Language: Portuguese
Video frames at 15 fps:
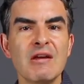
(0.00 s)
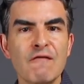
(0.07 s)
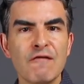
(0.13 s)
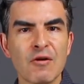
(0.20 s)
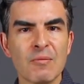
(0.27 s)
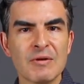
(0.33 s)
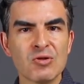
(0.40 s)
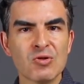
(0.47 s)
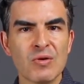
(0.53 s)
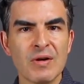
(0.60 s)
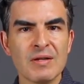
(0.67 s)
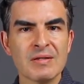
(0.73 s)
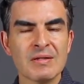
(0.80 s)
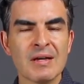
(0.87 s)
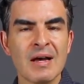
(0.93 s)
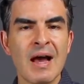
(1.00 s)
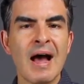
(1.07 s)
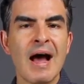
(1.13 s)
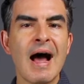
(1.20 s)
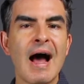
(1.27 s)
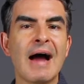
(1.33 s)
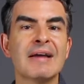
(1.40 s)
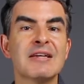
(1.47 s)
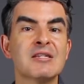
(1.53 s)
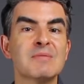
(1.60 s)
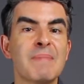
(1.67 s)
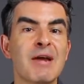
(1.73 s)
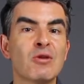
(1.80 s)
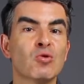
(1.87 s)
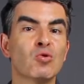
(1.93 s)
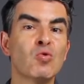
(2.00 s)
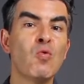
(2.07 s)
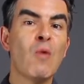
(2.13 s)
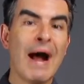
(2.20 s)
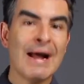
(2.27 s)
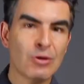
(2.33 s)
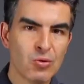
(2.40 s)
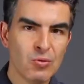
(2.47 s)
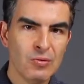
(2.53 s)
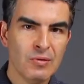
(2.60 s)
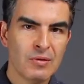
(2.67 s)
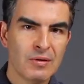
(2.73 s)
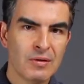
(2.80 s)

informações a respeito de um ato